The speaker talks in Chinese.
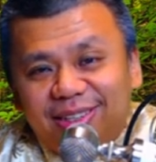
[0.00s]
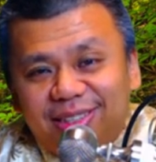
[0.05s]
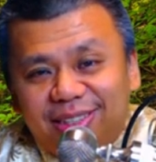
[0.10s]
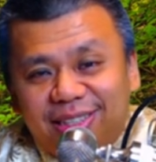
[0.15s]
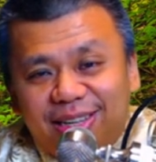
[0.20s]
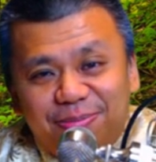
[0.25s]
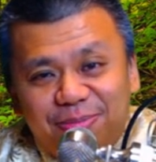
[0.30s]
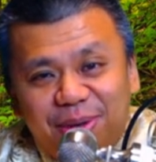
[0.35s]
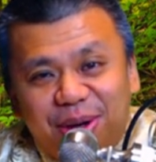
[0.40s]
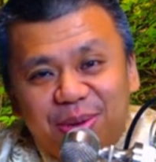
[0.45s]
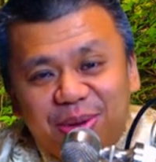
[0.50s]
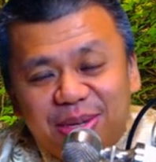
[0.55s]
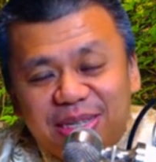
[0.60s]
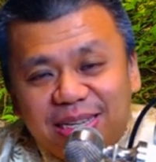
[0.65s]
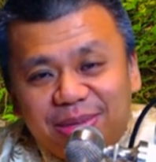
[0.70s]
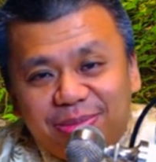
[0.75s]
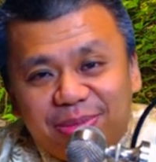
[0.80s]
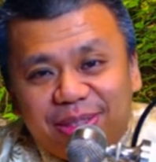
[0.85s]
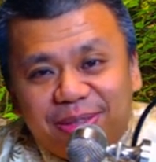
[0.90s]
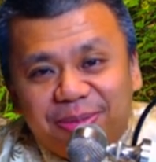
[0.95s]
你要帮我
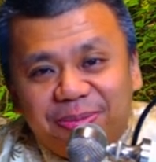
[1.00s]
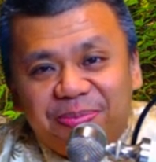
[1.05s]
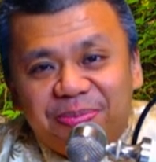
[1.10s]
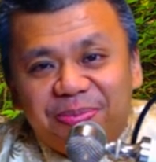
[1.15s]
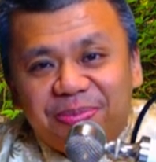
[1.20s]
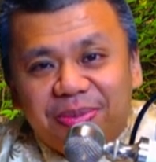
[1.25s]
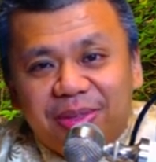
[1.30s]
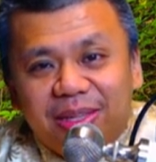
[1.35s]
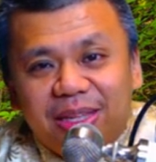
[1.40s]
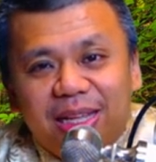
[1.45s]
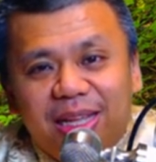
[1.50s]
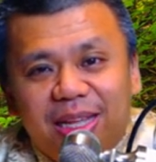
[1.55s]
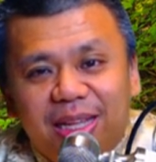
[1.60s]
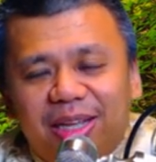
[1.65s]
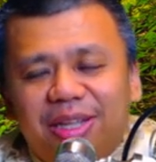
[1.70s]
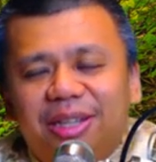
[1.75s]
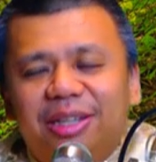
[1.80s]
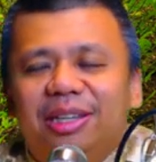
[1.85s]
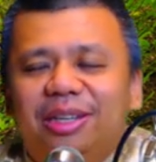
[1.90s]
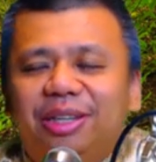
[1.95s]
什
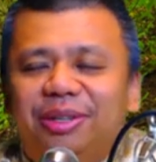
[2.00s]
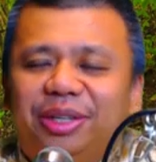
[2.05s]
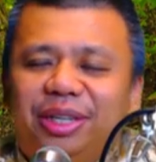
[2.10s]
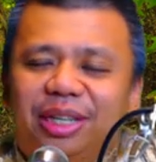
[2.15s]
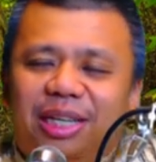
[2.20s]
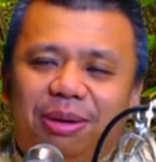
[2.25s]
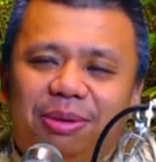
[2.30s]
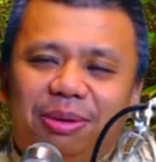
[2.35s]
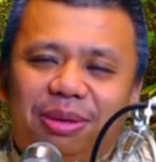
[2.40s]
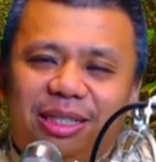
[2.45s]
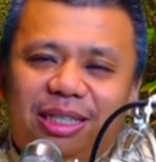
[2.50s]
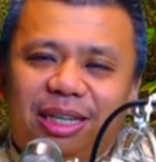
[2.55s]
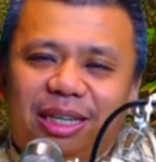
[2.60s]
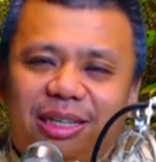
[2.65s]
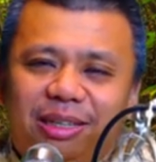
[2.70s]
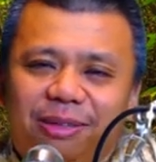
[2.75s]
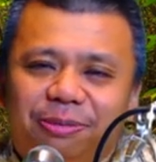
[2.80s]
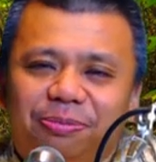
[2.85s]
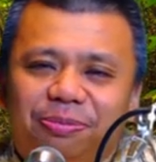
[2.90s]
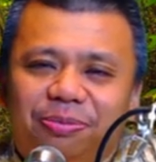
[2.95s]
么？”我就跟他
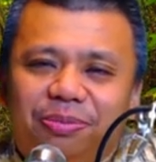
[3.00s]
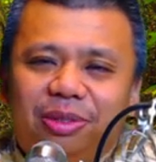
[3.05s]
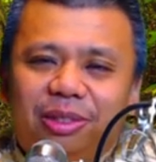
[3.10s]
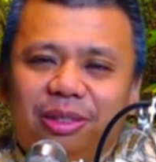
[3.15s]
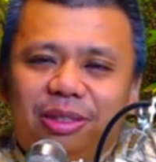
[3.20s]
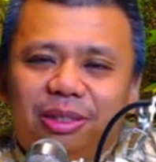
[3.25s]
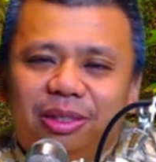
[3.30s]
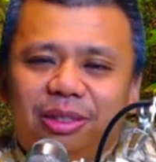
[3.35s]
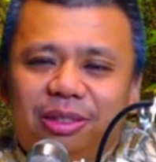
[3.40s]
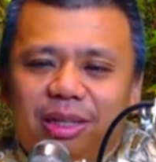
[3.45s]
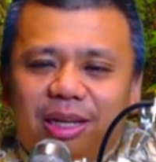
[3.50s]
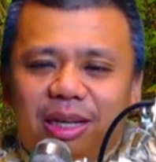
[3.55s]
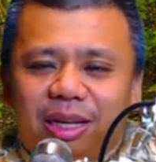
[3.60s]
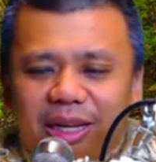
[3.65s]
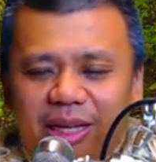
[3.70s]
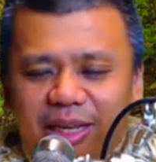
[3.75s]
讲：“